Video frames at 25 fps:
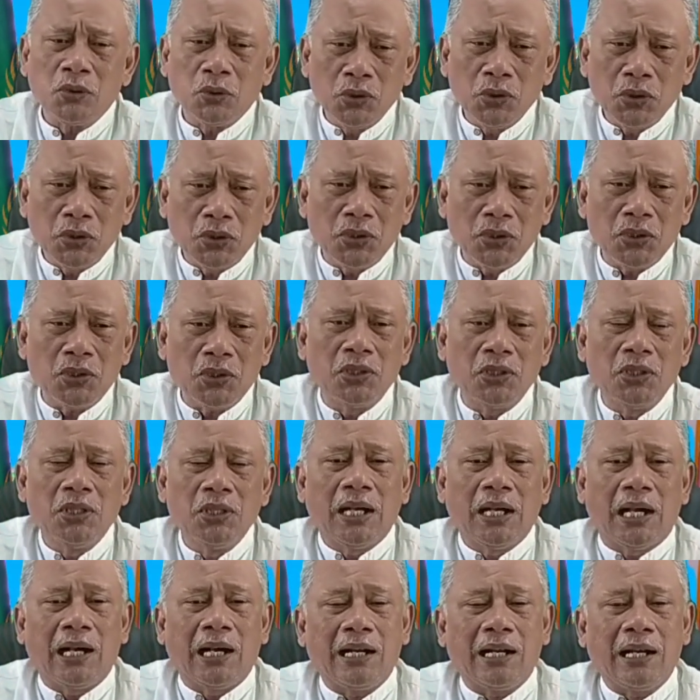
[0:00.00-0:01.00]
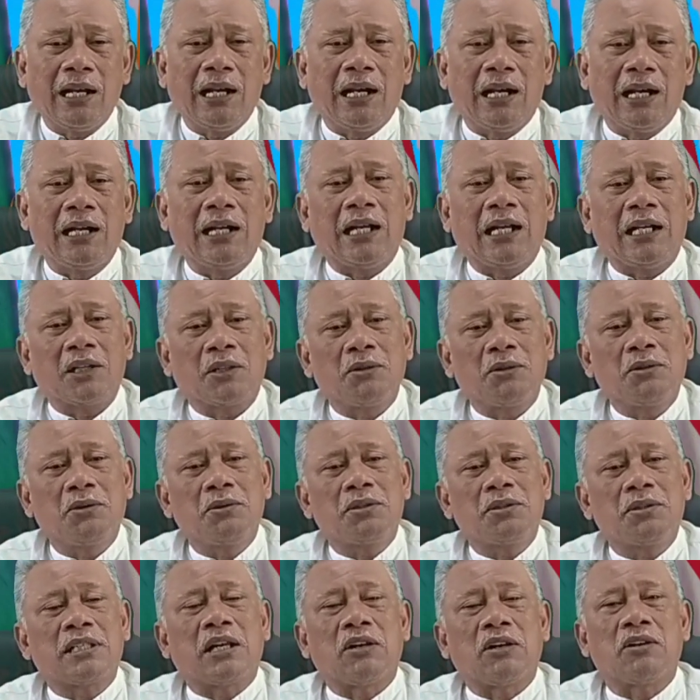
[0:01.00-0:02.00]
Untuk
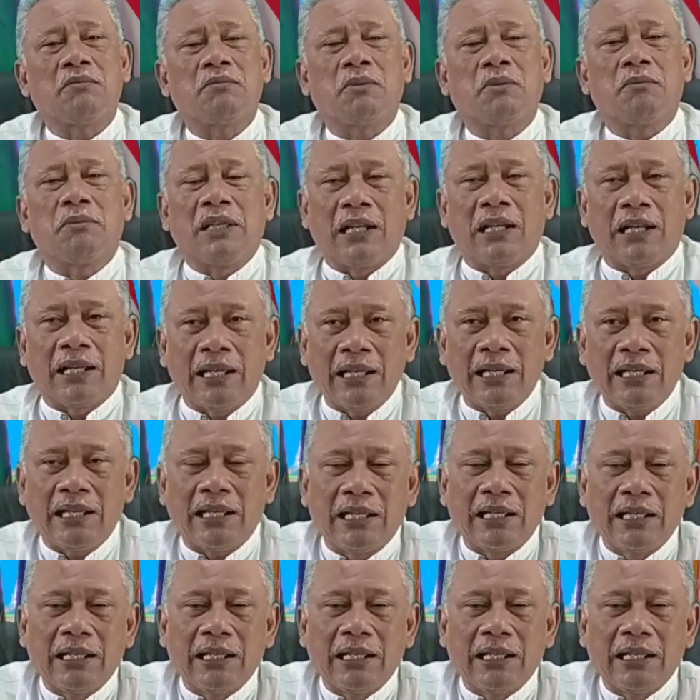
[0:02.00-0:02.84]
anak-anakku calon pemilih,